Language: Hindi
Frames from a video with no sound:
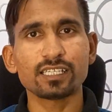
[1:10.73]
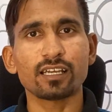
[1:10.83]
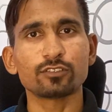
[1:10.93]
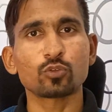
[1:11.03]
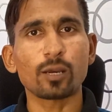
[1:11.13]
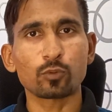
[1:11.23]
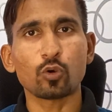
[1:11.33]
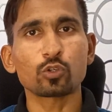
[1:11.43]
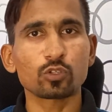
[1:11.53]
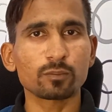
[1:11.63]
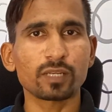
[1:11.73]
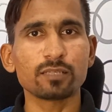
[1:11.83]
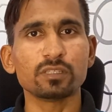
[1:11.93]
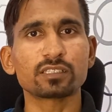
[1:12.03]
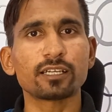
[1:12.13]
किया है तो आपको ऑटो रिप्लाई
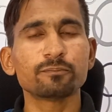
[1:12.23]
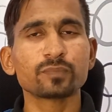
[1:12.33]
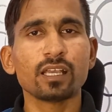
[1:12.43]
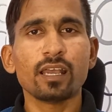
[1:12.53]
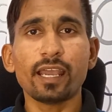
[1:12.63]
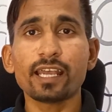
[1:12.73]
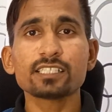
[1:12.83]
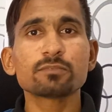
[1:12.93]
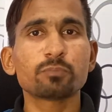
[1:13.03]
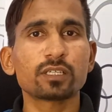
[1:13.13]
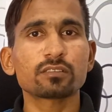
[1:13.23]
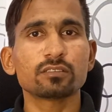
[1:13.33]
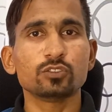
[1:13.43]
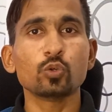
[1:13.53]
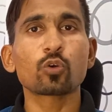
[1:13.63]
मिलता है एज पर
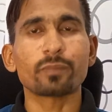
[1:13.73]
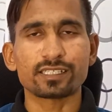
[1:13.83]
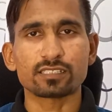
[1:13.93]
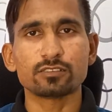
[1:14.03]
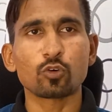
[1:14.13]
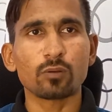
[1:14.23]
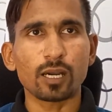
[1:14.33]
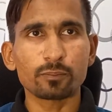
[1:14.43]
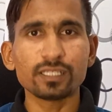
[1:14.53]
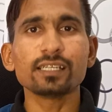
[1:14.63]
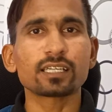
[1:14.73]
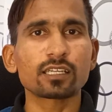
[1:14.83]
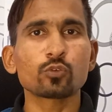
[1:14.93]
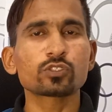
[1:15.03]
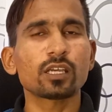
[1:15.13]
योर मैसेज जो आपने लिखा है
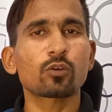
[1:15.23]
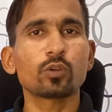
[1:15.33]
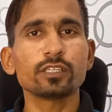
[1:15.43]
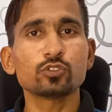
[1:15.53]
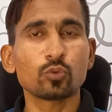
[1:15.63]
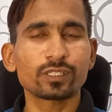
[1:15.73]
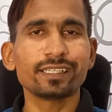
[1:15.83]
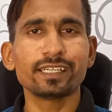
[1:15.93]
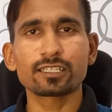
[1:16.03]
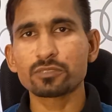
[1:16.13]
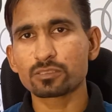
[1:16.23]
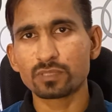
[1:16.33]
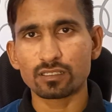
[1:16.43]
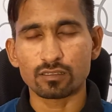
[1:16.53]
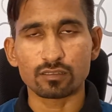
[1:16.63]
ना उसके अकॉर्डिंग जो उनके डेटाबेस
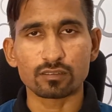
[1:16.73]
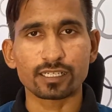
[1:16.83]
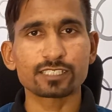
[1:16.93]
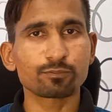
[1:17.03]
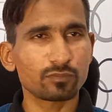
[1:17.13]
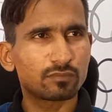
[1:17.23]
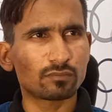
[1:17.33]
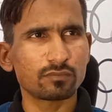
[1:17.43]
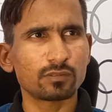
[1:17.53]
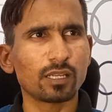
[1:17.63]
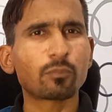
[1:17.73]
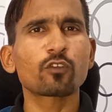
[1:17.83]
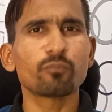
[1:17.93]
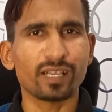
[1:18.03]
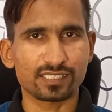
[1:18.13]
में नंबर
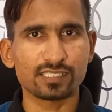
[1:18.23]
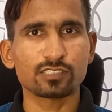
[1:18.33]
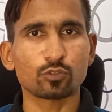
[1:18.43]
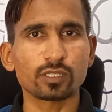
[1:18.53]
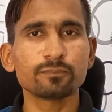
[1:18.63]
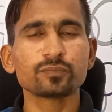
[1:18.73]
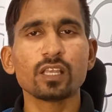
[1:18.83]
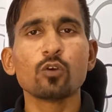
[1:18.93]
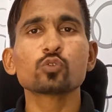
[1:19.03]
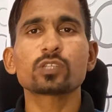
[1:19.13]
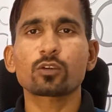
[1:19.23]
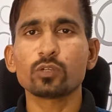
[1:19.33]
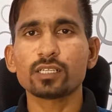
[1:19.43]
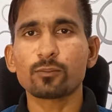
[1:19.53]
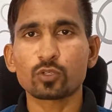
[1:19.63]
ऑफ मैसेजेज होते हैं उसके
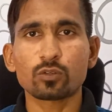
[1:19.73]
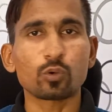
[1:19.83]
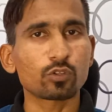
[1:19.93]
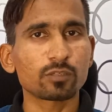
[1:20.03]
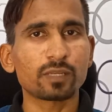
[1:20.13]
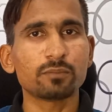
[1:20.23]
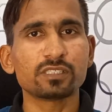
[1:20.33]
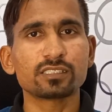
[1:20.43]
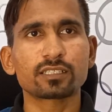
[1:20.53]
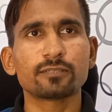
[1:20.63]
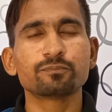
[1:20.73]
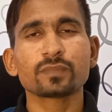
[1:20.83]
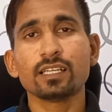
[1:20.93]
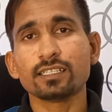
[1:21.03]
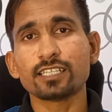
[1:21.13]
अकॉर्डिंग आपको एक ऑटो रिप्लाई मिल जाता है
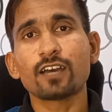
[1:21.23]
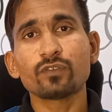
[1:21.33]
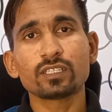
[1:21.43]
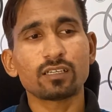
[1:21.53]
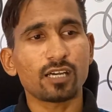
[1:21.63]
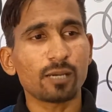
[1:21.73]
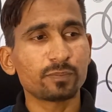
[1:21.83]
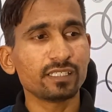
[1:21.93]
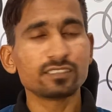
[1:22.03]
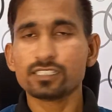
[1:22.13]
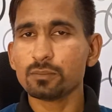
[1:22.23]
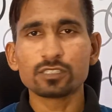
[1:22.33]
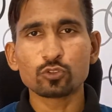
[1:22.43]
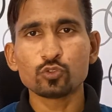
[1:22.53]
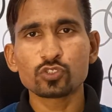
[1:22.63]
या फिर आपने जी
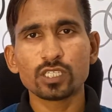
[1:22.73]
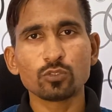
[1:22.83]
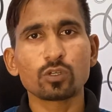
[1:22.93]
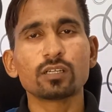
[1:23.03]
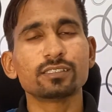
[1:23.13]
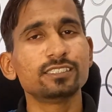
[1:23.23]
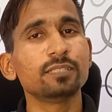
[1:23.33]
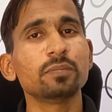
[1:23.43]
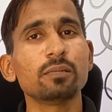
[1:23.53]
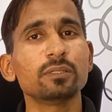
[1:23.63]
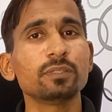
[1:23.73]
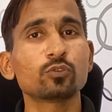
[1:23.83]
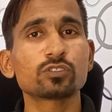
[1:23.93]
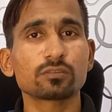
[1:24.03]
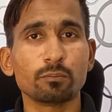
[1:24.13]
तो यूज़ किया ही होगा जी में भी
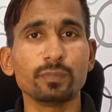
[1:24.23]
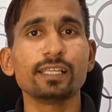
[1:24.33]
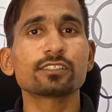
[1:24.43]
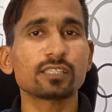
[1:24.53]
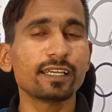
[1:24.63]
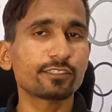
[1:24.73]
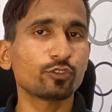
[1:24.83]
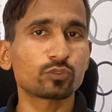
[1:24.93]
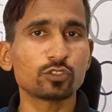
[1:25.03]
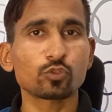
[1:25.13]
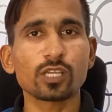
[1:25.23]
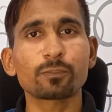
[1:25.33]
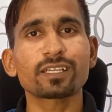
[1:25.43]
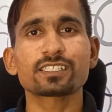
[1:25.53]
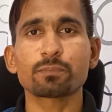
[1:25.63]
कुछ मेल्स ऐसे होते हैं जो कि
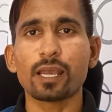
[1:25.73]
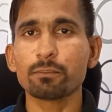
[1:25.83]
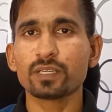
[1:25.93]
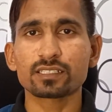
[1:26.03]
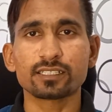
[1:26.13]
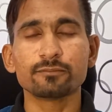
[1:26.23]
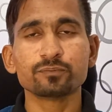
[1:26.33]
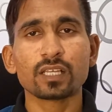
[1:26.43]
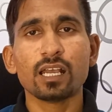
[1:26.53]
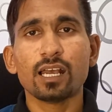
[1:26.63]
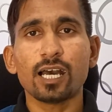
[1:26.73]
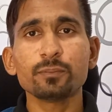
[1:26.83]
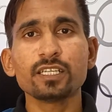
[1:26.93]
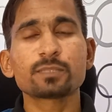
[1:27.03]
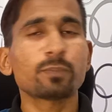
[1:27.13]
आपके स्पैम में आते हैं
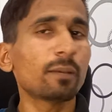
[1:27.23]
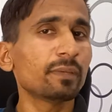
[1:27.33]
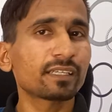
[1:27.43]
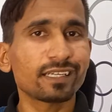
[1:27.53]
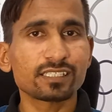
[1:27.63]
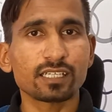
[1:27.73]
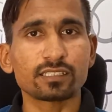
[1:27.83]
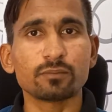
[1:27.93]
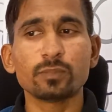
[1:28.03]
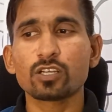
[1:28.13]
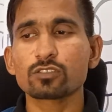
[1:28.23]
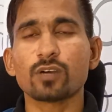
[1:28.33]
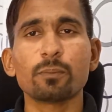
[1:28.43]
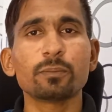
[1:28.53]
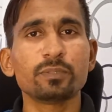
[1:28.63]
अब ये स्पैम में कैसे आते हैं बिकॉज
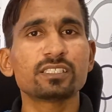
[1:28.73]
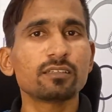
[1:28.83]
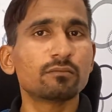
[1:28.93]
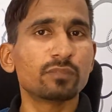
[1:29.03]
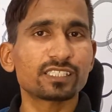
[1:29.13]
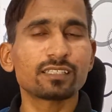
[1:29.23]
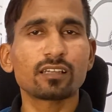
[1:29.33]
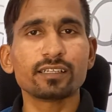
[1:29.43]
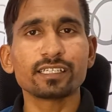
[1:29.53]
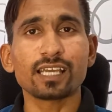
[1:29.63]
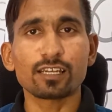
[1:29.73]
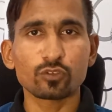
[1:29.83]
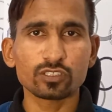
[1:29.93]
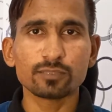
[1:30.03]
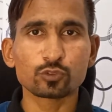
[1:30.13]
वहाँ पे पीछे मशीन लर्निंग
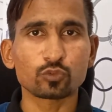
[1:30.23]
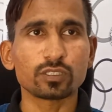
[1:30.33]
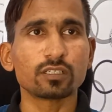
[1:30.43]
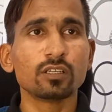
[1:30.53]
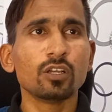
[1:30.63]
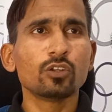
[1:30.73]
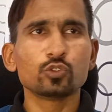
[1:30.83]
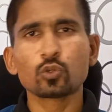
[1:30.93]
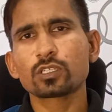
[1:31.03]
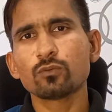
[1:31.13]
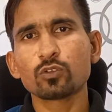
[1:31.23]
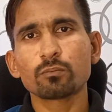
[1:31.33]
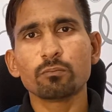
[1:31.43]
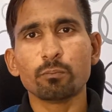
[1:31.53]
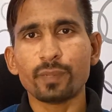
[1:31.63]
एल्गोरिदम्स होती है जो कि वो
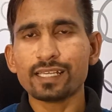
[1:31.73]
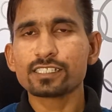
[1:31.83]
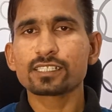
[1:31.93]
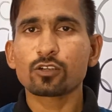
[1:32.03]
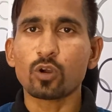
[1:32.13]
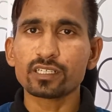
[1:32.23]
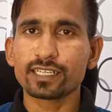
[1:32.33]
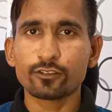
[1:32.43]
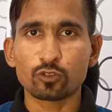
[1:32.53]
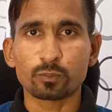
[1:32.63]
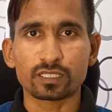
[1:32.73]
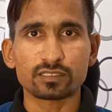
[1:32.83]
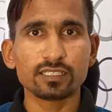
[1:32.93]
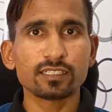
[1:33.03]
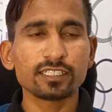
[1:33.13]
उन मेल्स के कंटेंट को
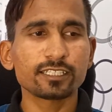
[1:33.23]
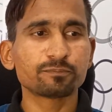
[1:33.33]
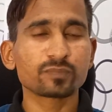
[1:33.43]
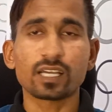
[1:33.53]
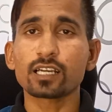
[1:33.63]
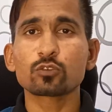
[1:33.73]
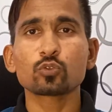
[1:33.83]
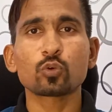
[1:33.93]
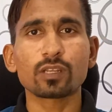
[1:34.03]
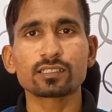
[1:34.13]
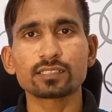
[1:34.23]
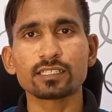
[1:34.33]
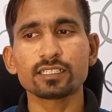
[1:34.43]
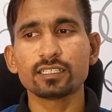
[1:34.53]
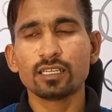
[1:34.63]
पढ़ती है ठीक है अगर उनको लगता है
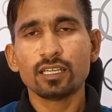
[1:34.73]
कि